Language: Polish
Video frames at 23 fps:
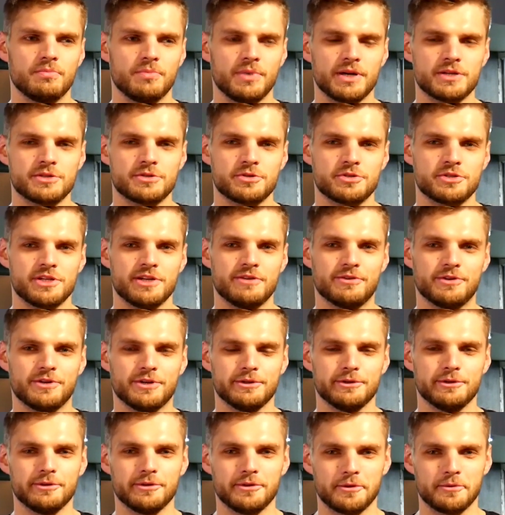bardzo źle
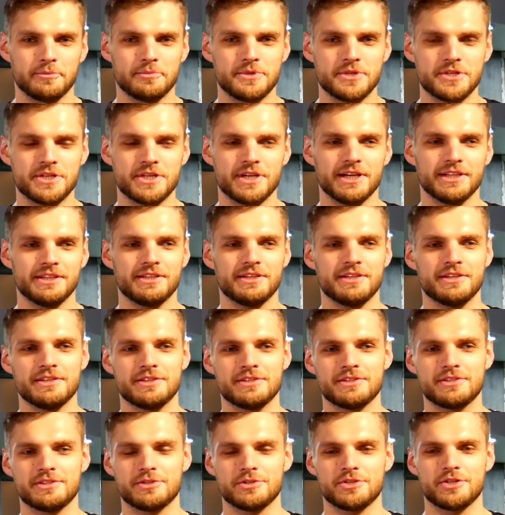wykonują ten przysiad,
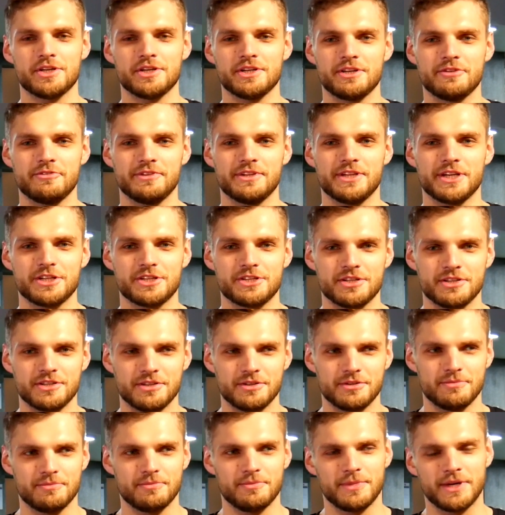codziennie widać
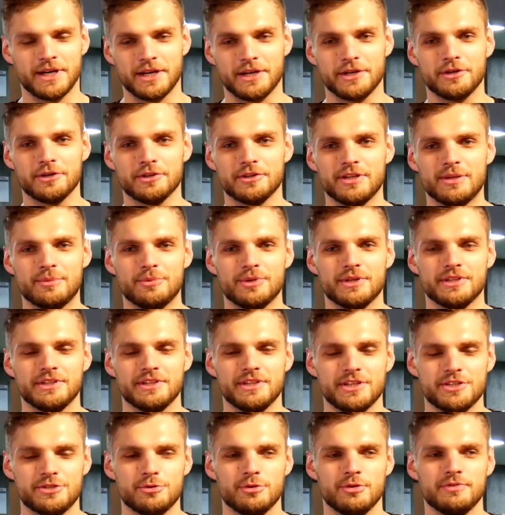karygodne
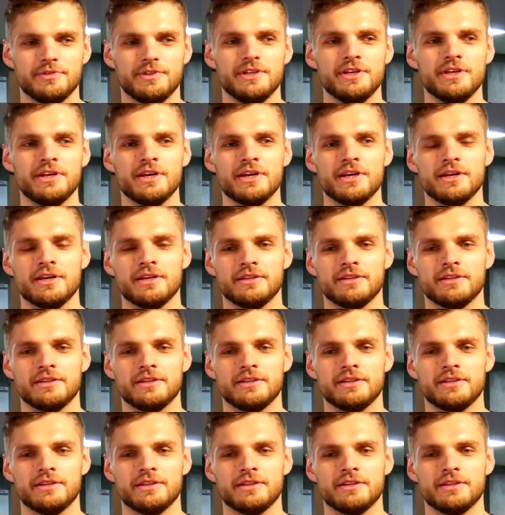błędy na siłowni,